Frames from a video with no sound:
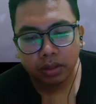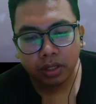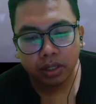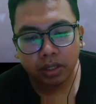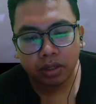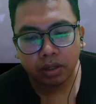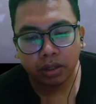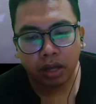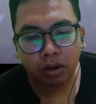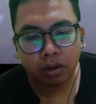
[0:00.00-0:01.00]
ini
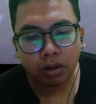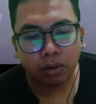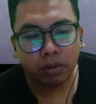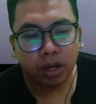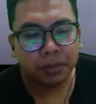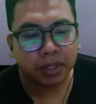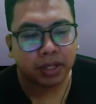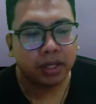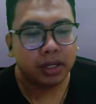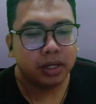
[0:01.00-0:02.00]
kalau udah update
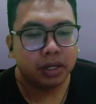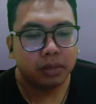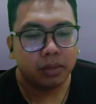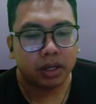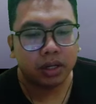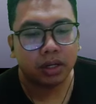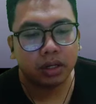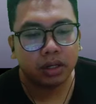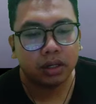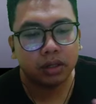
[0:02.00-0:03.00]
kayak gini nih
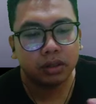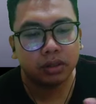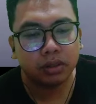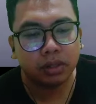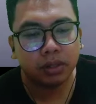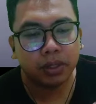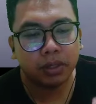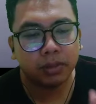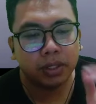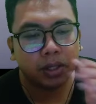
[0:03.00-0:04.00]
bakal uh, apa
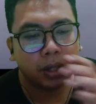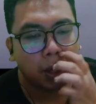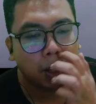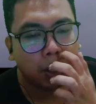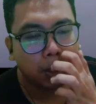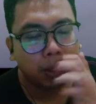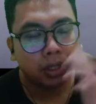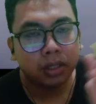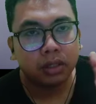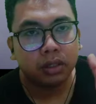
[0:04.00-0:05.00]
namanya
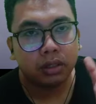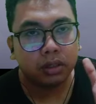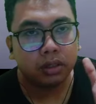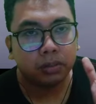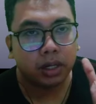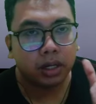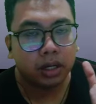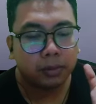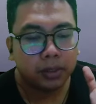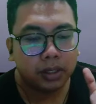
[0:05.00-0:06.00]
uh,
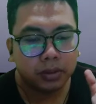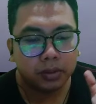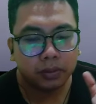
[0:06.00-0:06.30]
bakal apa